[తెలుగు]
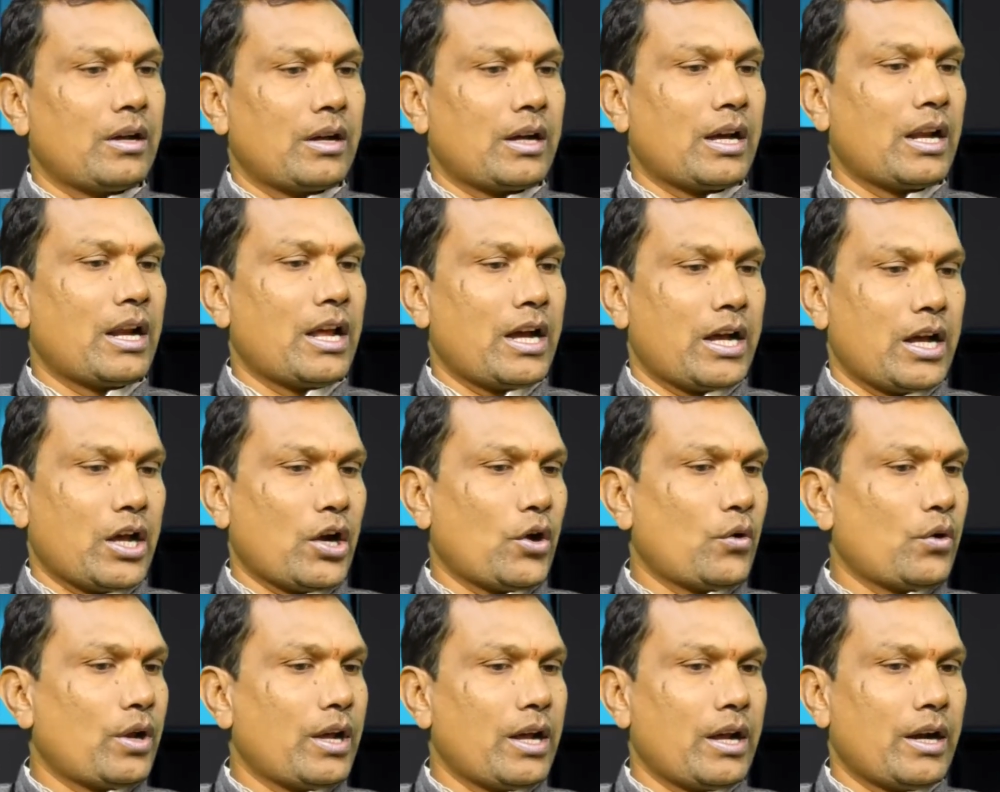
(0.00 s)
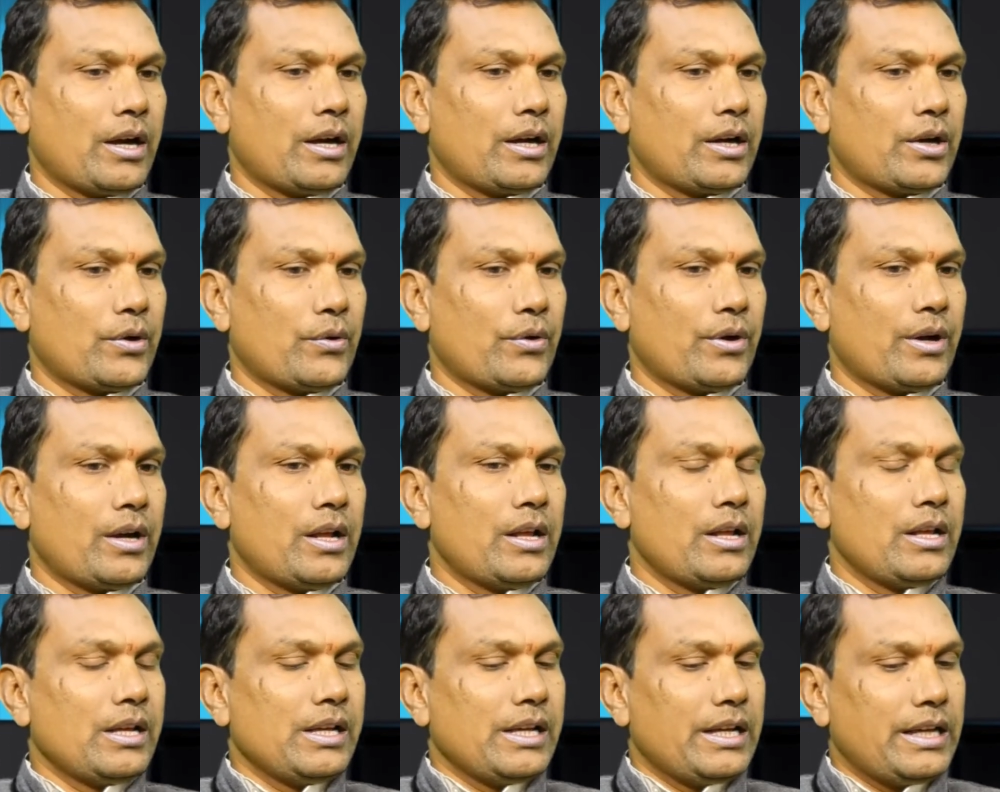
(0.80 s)
కళాకారులుగా అంటారు
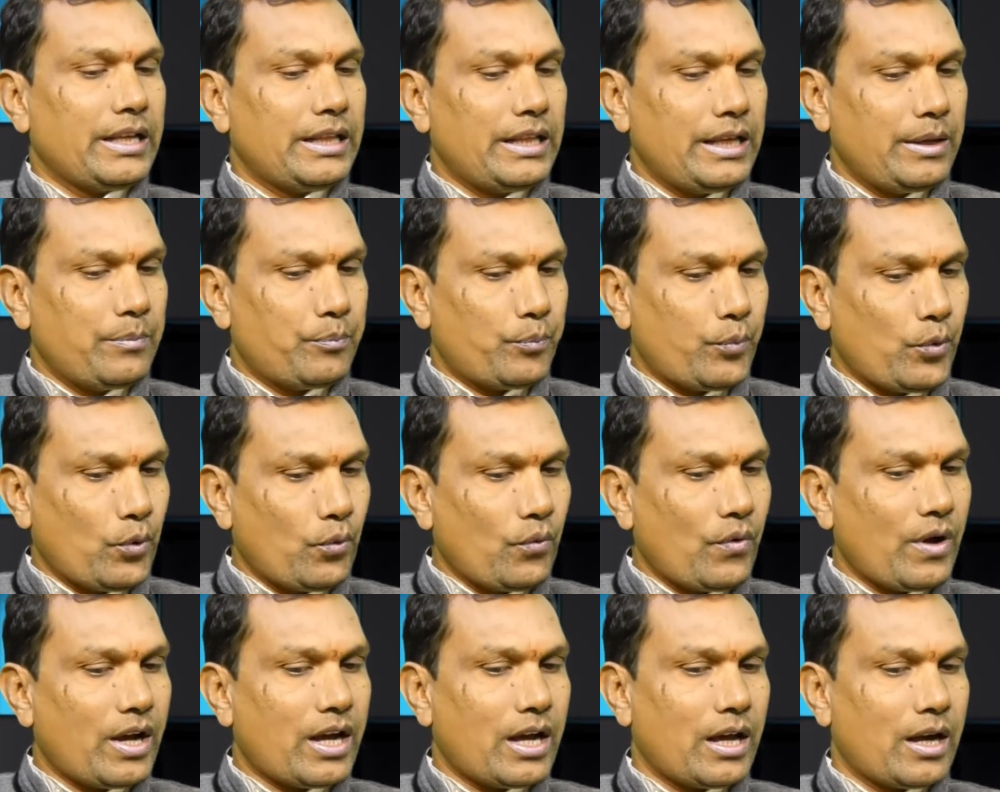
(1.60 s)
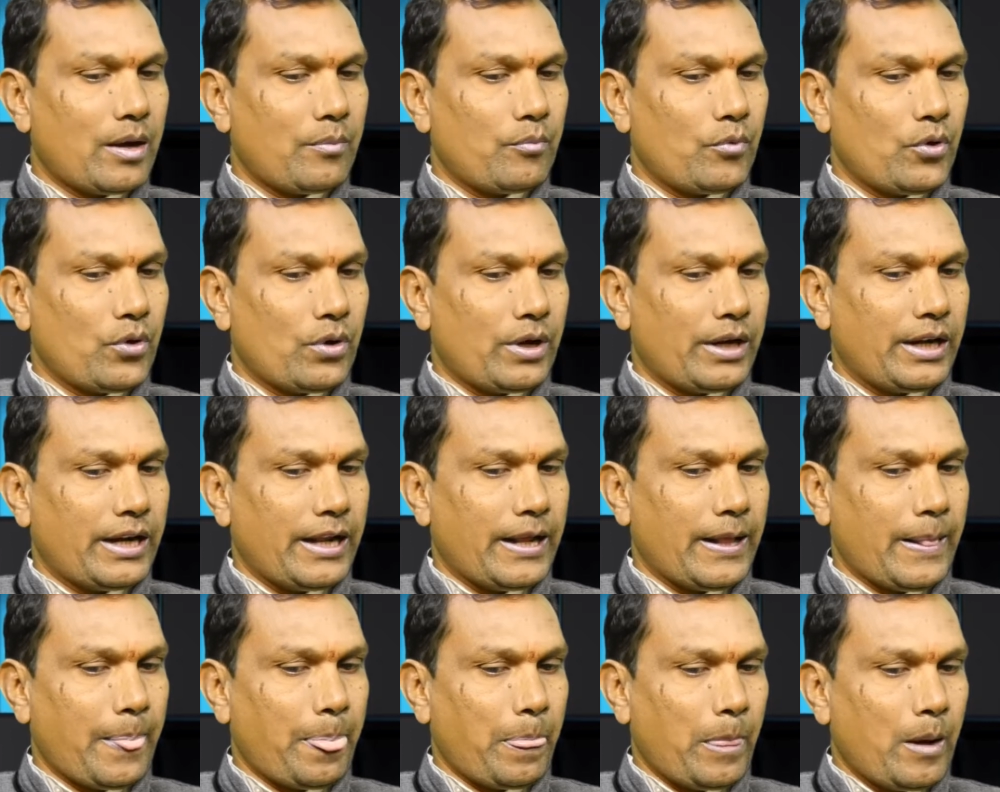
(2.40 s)
ఇది పూర్వకాలంలో అంటే
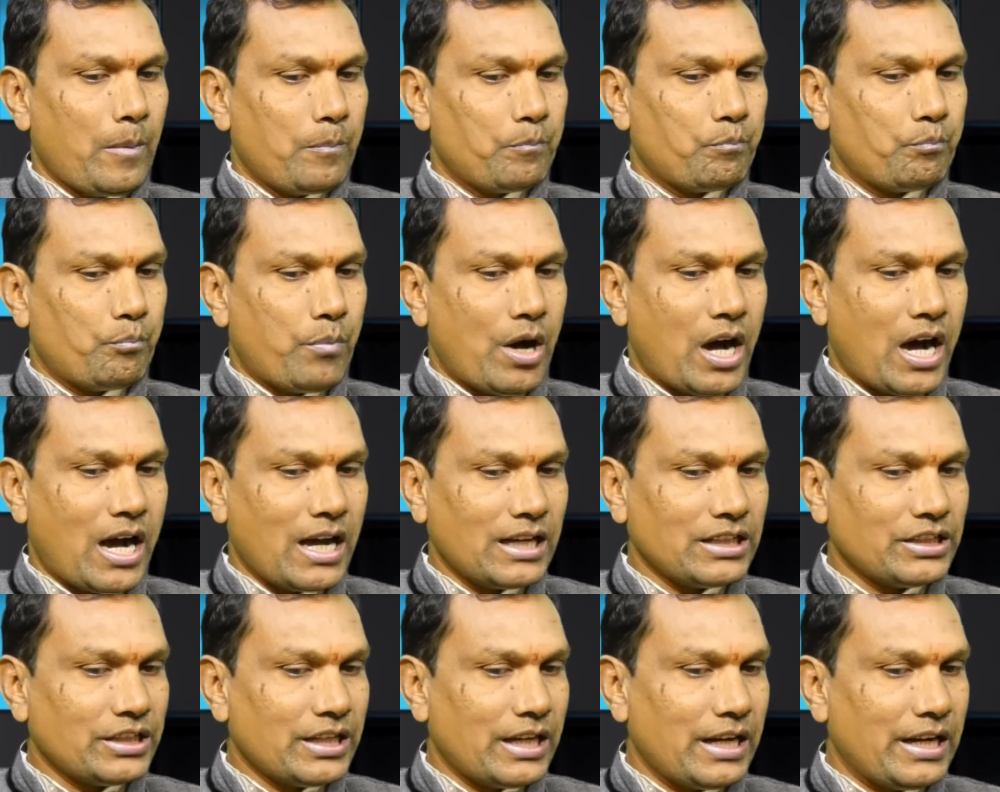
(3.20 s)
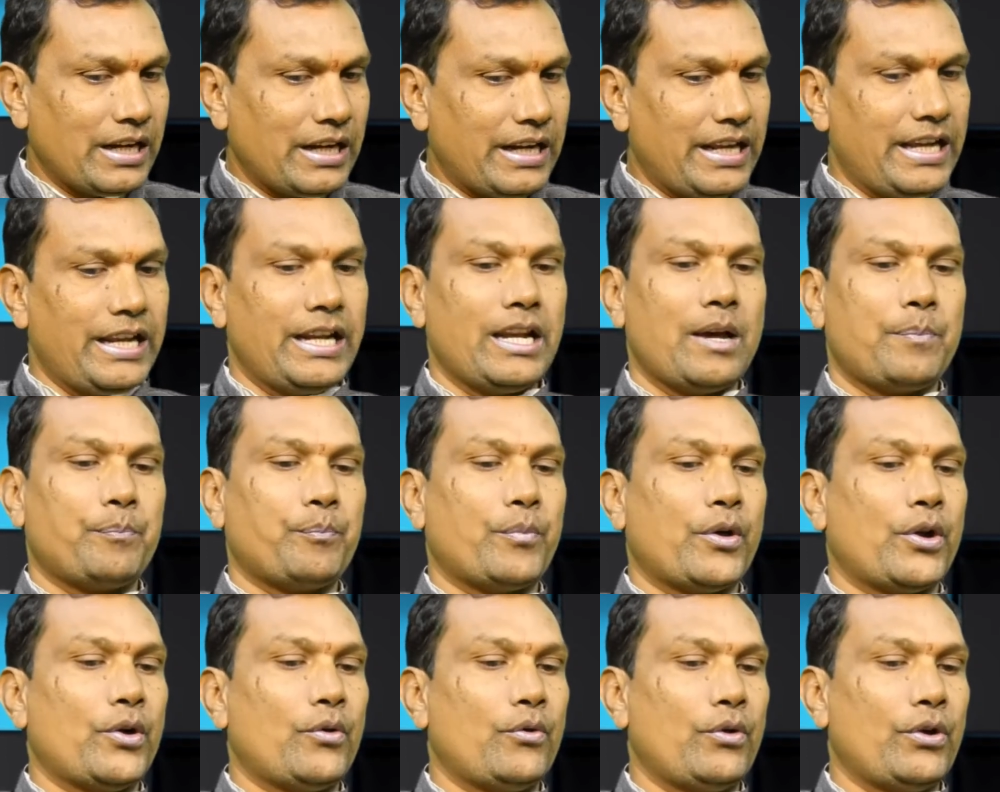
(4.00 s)
భాష
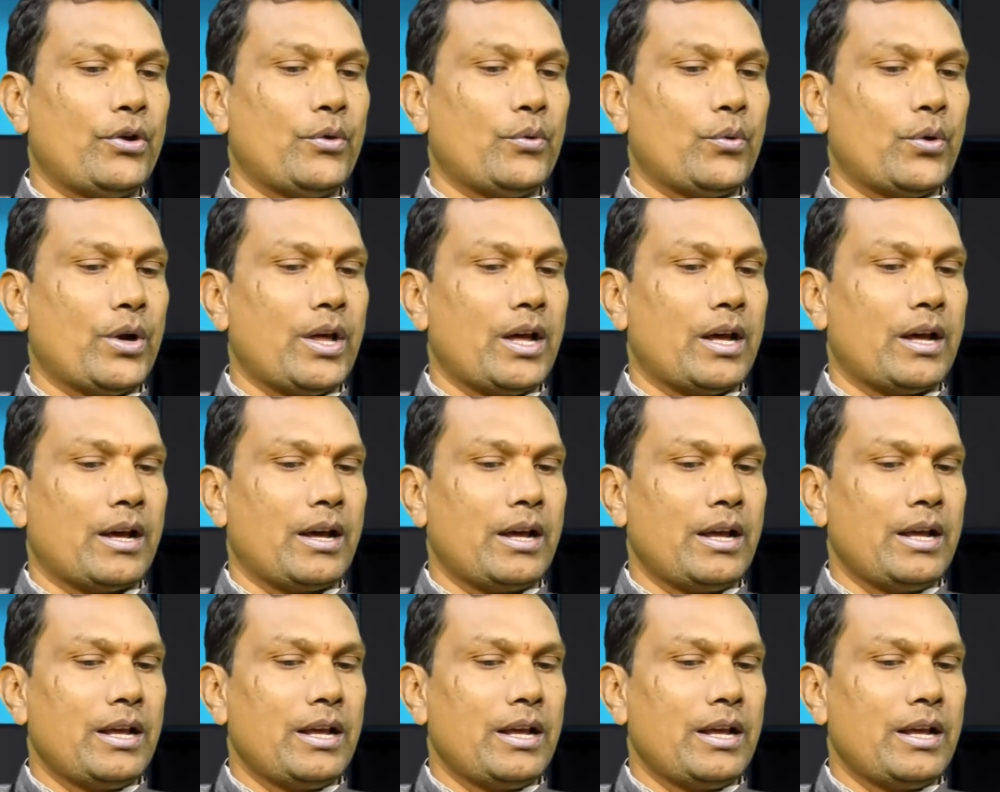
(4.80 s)
లేనప్పటి నుండి కూడా